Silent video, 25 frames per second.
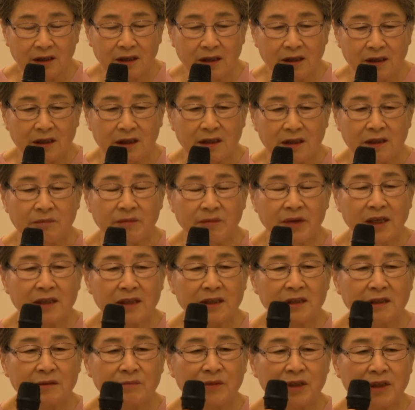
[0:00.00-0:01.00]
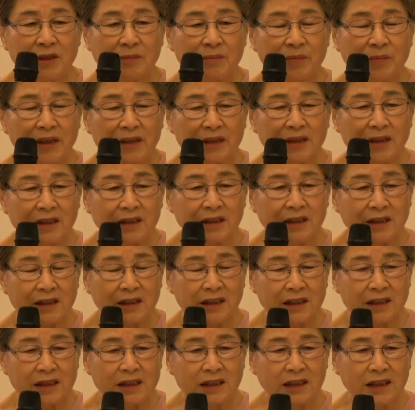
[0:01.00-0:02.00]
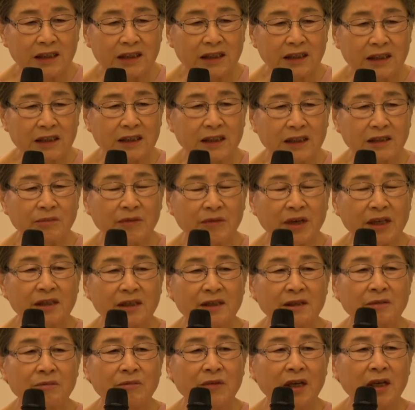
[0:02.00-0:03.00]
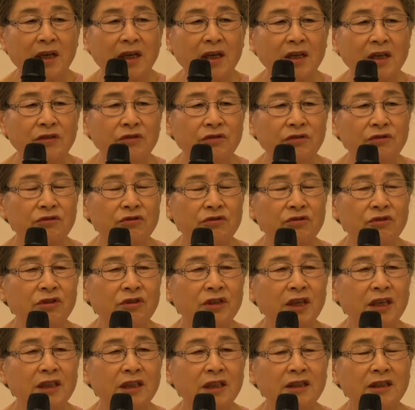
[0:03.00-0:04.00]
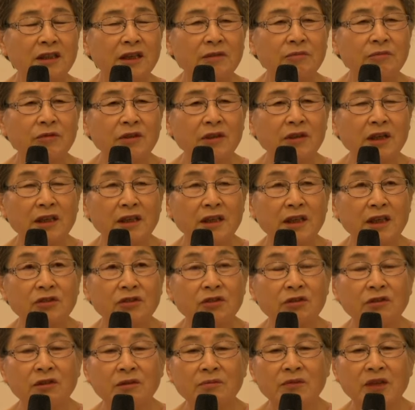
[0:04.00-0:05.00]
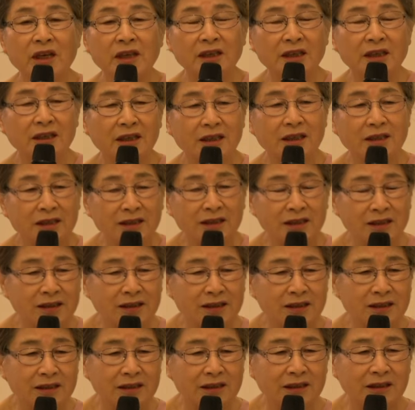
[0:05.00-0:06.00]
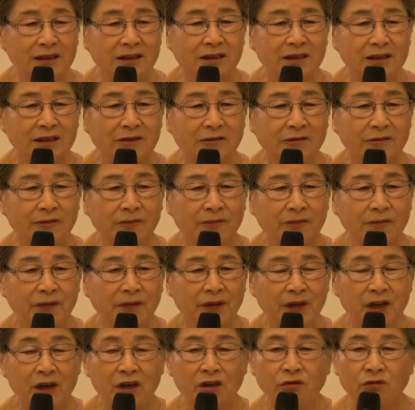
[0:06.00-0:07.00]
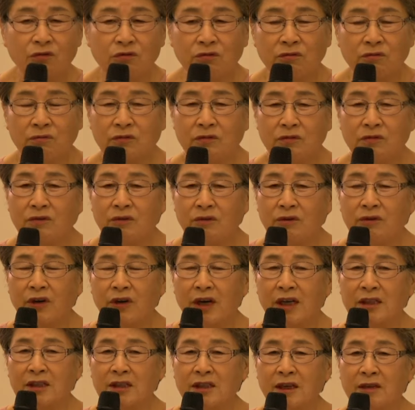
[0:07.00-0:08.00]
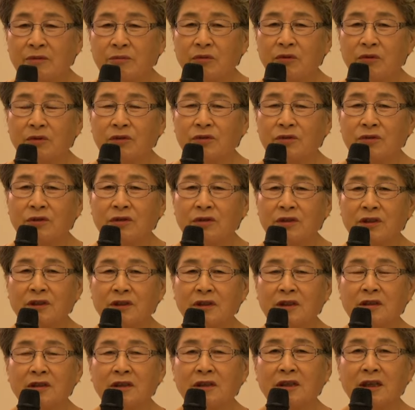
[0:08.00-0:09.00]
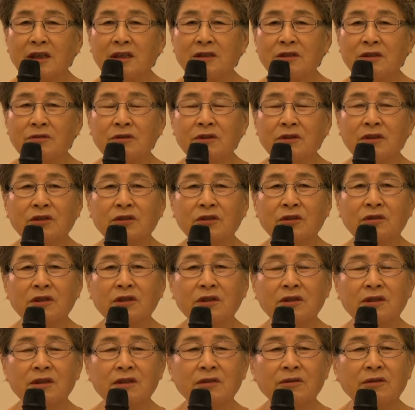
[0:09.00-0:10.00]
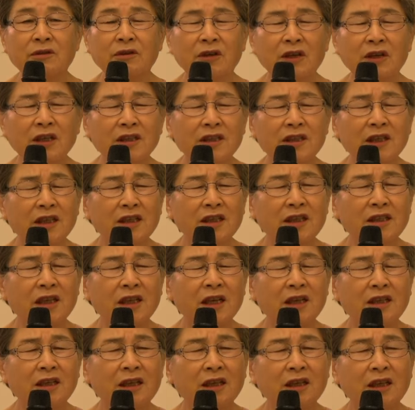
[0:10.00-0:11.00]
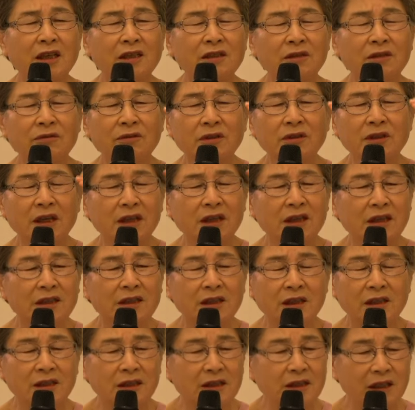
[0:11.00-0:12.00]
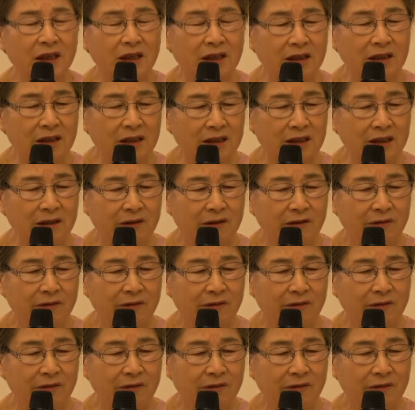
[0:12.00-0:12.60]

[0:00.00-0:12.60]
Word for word: 그 말씀을 받아들인 자는 그 말씀에 순종하기 때문에 예수님 따라가는 것이지 꿈꾸고 환상 보고 소리 들어가지고 그 소리 듣고 자기 생각 가지고 따라 사는 게 아니에요.